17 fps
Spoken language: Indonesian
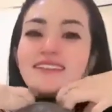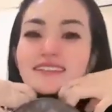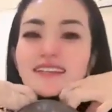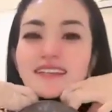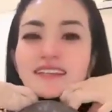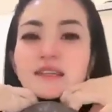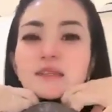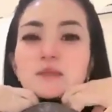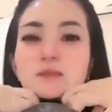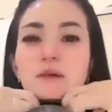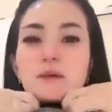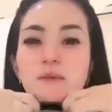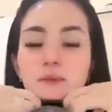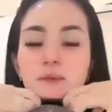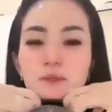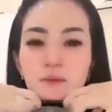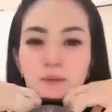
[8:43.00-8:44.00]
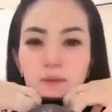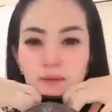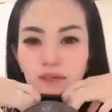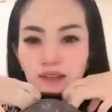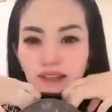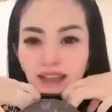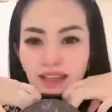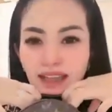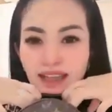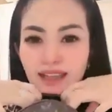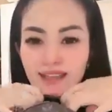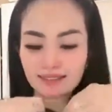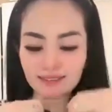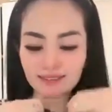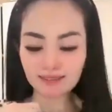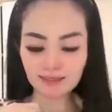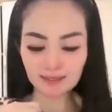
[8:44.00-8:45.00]
350 mau nggak
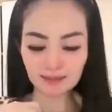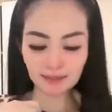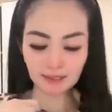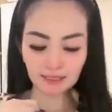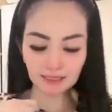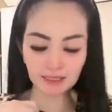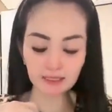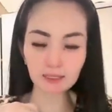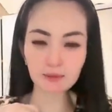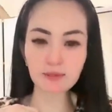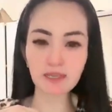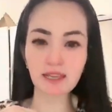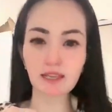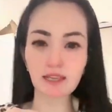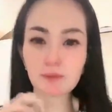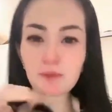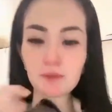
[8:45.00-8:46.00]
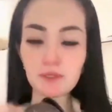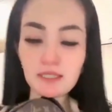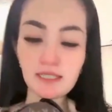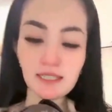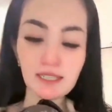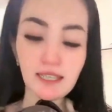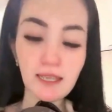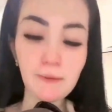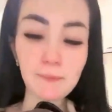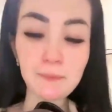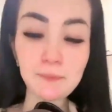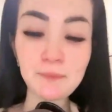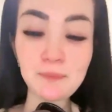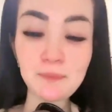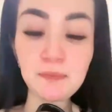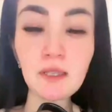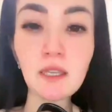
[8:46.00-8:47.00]
tuh ini juga udah epung di sini ya
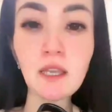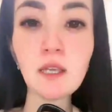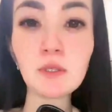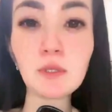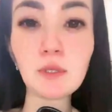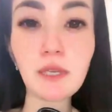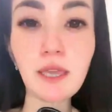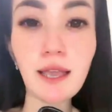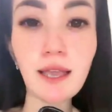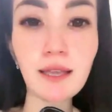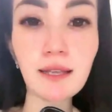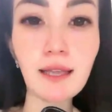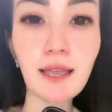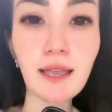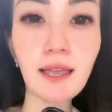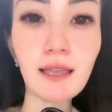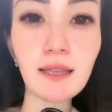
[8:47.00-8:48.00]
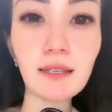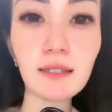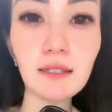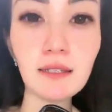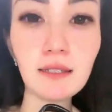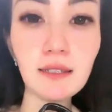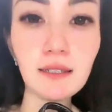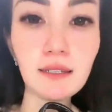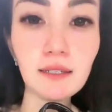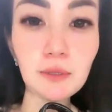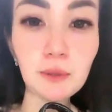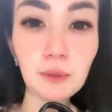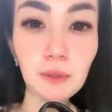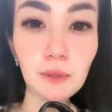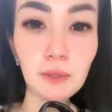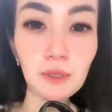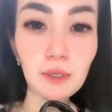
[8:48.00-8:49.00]
tuh ya kak
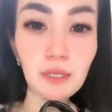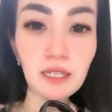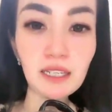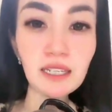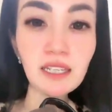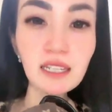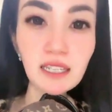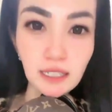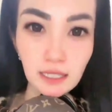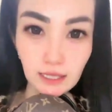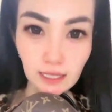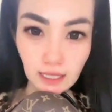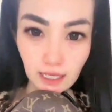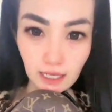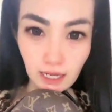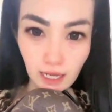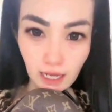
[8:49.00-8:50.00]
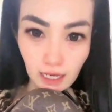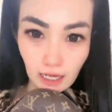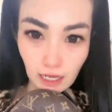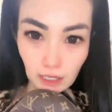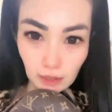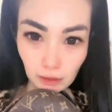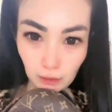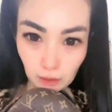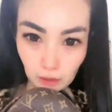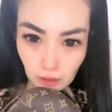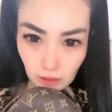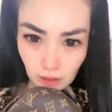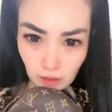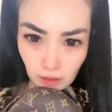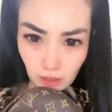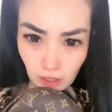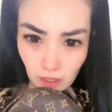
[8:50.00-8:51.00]
tuh ini di 300
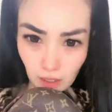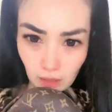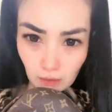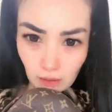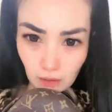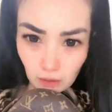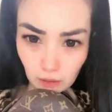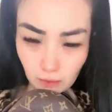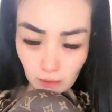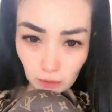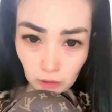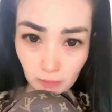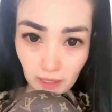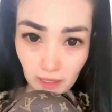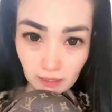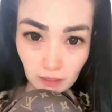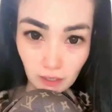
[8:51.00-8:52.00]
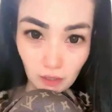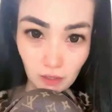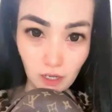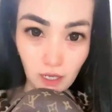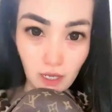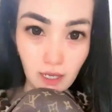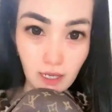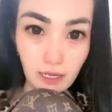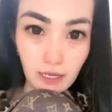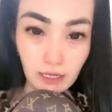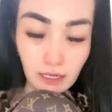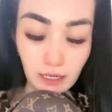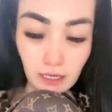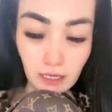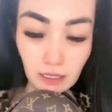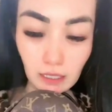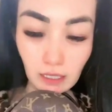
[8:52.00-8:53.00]
bagus-bagus banget yuk
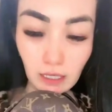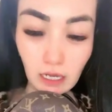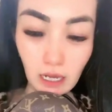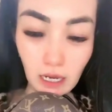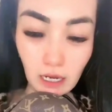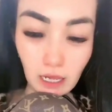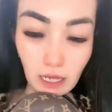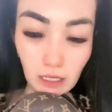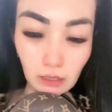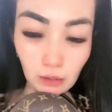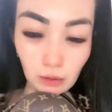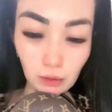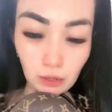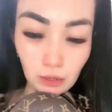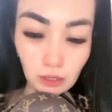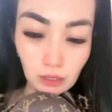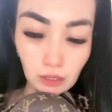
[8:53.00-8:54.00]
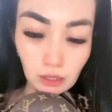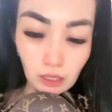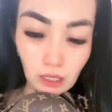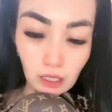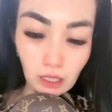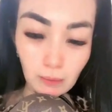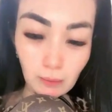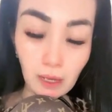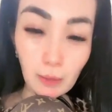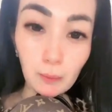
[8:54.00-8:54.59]
ini di 350